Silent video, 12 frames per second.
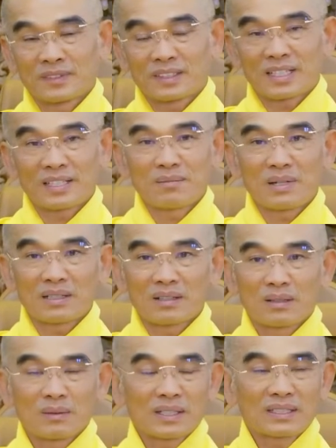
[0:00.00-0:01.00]
Họ thấy
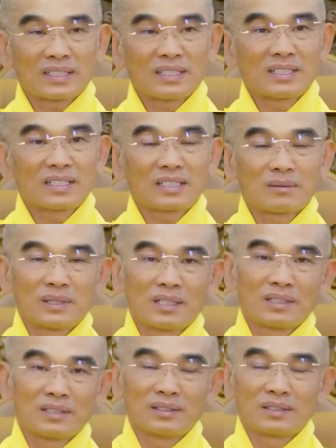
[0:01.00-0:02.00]
bằng cái thấy rất là
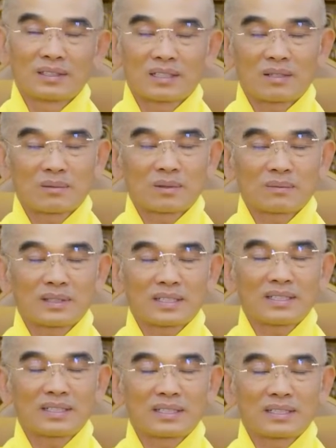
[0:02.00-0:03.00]
bình thường, không có
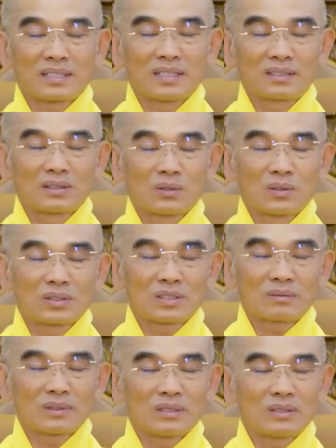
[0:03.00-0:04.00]
phải là hơn thua
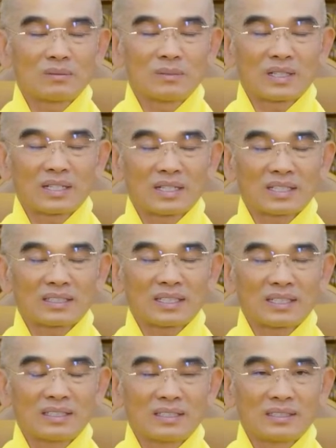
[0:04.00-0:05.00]
chống đối, mà là cái
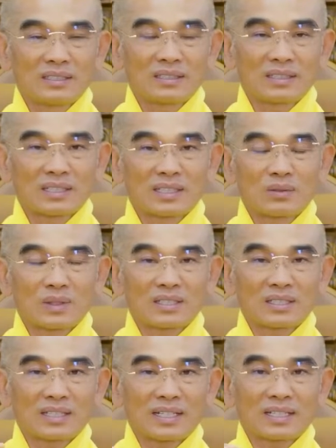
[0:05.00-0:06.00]
thấy gọi là cái
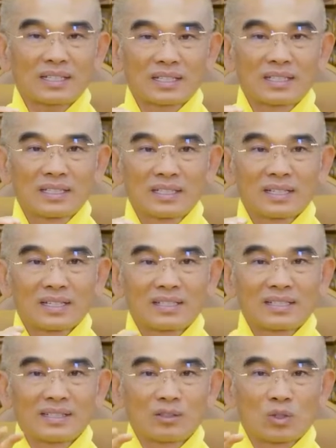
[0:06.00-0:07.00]
quán sát, cái
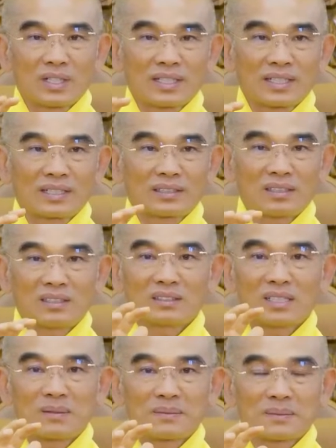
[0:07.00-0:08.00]
trí tuệ, cái tỏ
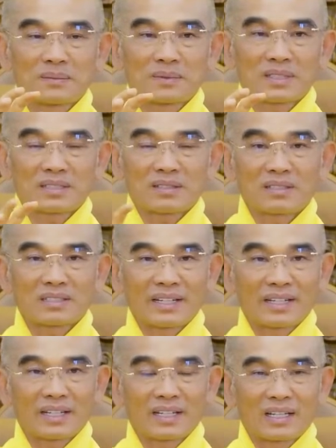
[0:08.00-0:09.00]
thông, cái rõ
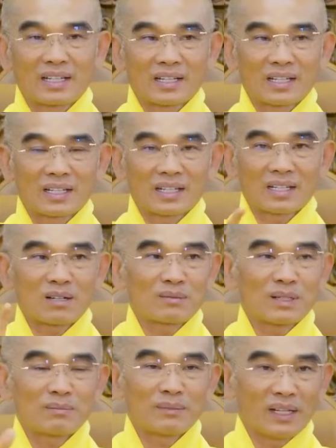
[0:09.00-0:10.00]
ràng,
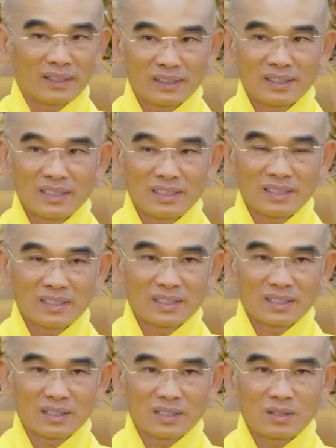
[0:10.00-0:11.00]
không lầm lẫn
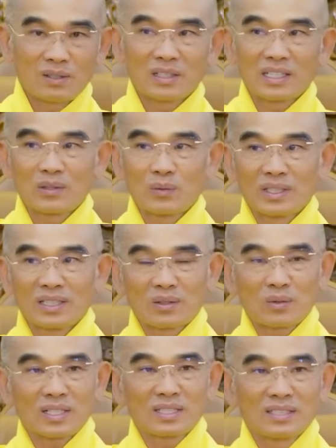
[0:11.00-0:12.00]
của cái nguyên
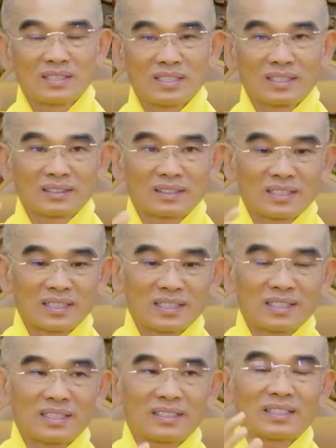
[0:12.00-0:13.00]
nhân quá khứ dẫn tới
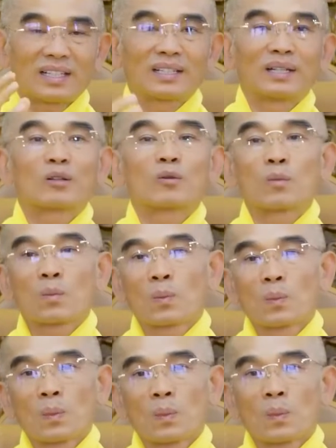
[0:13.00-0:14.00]
cái hiện tại này,
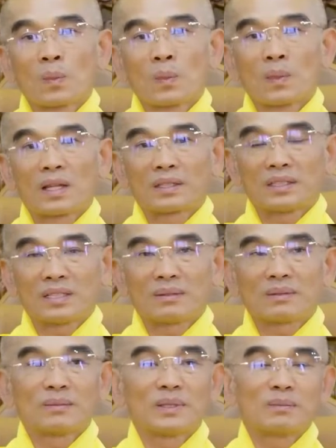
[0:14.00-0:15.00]
là tự
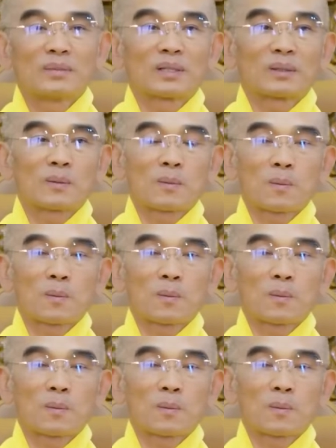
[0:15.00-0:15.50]
động nó biến mất.